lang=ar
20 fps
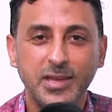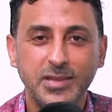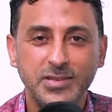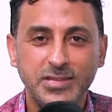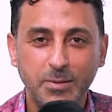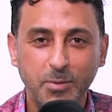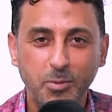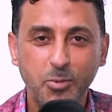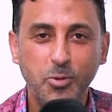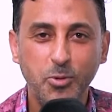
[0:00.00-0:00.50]

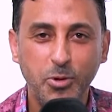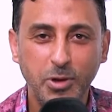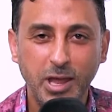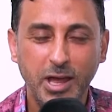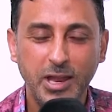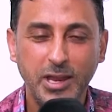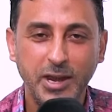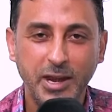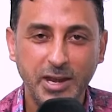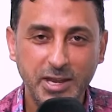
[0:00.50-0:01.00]
السبب هو
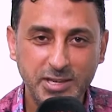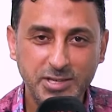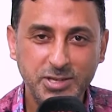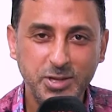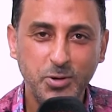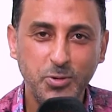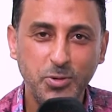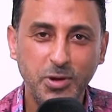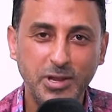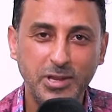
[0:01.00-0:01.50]

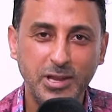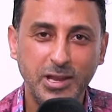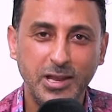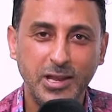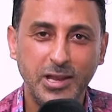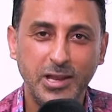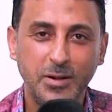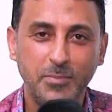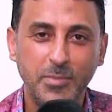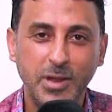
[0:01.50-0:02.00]
الرئيسي هو
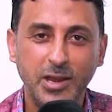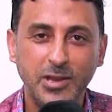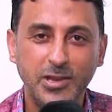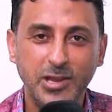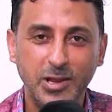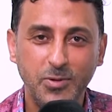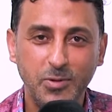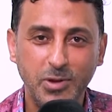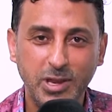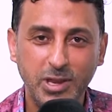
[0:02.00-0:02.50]
المرض
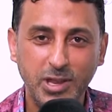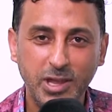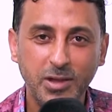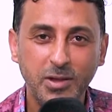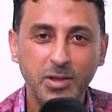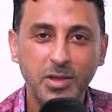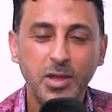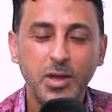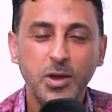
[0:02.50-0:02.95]
ديال الوالده